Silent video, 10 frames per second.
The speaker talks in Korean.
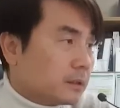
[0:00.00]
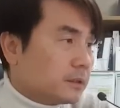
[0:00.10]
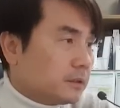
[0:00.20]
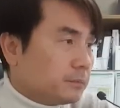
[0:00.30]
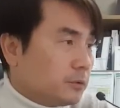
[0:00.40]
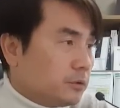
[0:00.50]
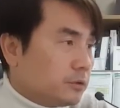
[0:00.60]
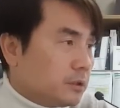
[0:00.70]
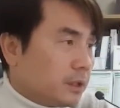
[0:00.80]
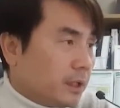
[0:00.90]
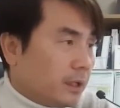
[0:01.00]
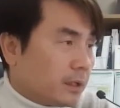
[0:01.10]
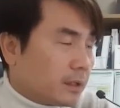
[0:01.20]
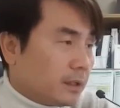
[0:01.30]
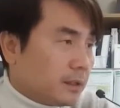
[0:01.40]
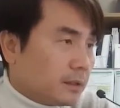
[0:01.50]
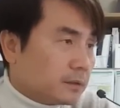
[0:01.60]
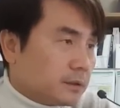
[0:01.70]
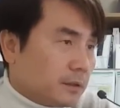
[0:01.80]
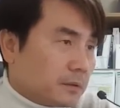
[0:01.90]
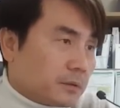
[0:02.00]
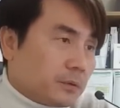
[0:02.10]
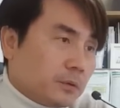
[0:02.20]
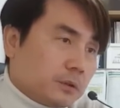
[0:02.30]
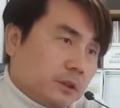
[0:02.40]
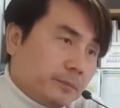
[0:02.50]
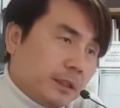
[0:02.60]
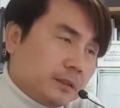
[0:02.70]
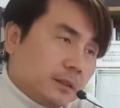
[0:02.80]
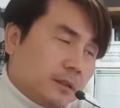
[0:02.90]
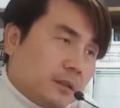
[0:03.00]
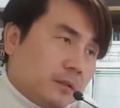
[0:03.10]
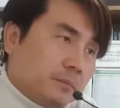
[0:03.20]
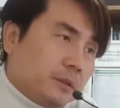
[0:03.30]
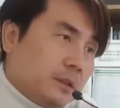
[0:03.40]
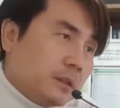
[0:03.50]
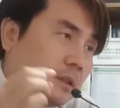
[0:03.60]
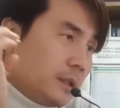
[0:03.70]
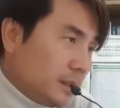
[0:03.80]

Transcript: 그 물줄기의 가장 첫 요 시발점을